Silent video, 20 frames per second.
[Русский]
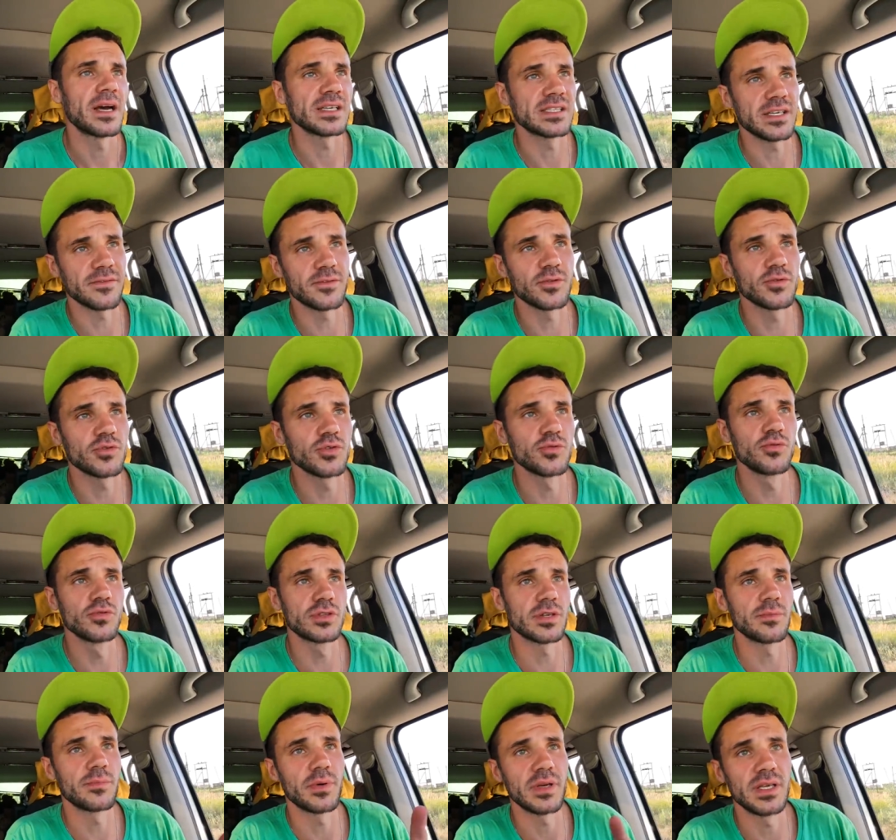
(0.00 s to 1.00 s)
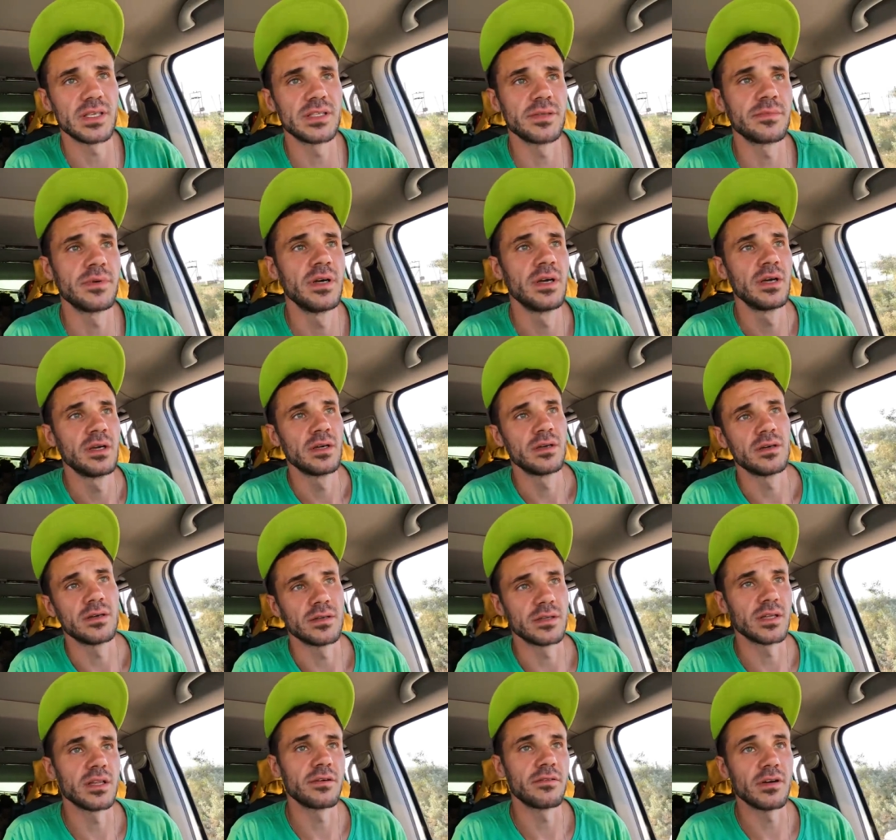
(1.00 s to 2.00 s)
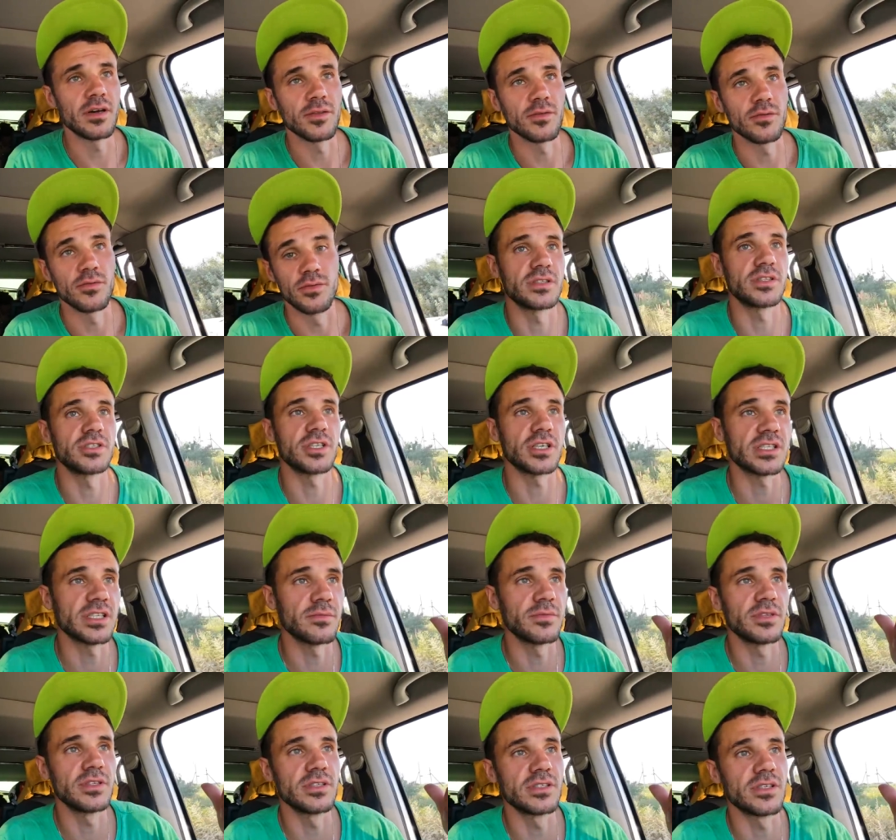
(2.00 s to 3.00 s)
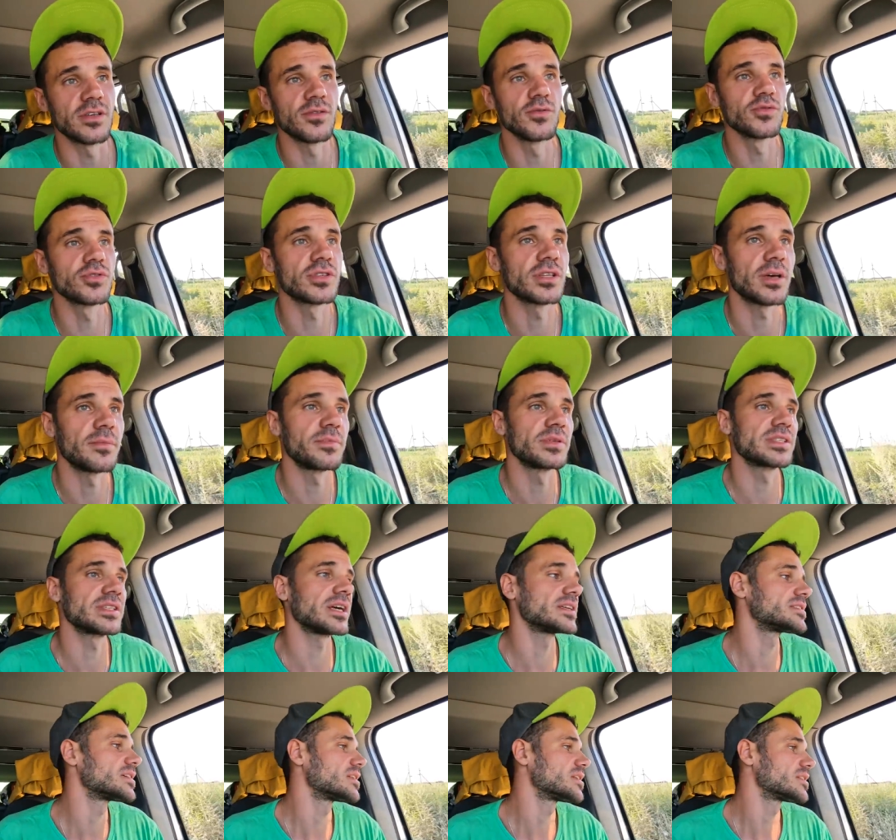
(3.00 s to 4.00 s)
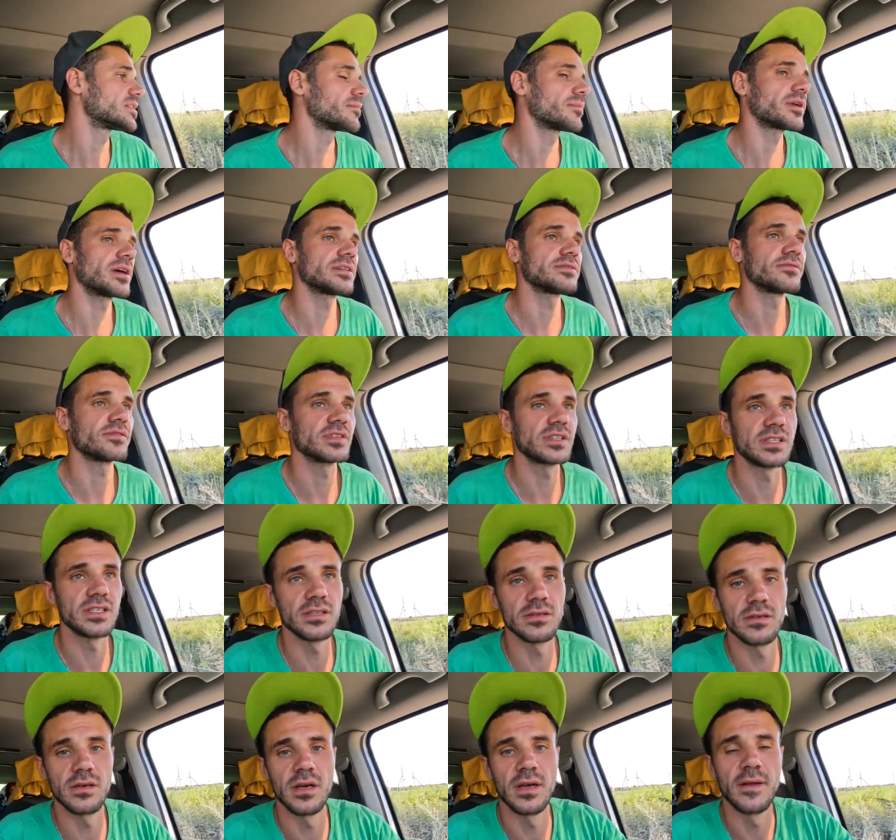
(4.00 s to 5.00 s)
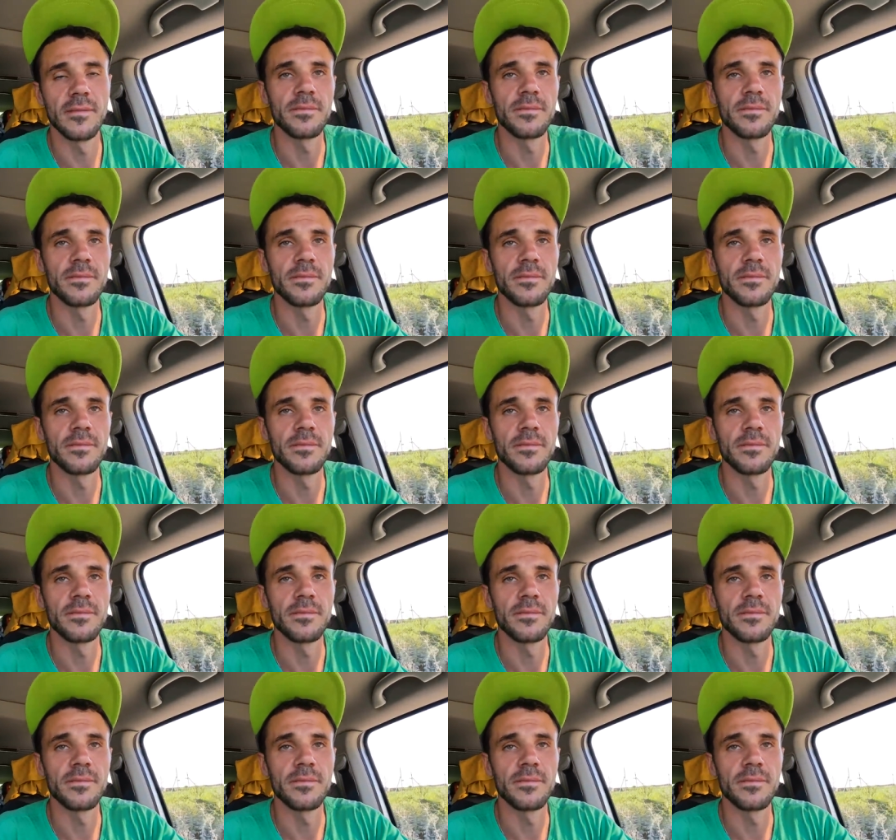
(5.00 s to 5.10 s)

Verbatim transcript: А завтра уже утром поедем э, на лаванду. Сейчас нам единственное нужно обязательно набрать воды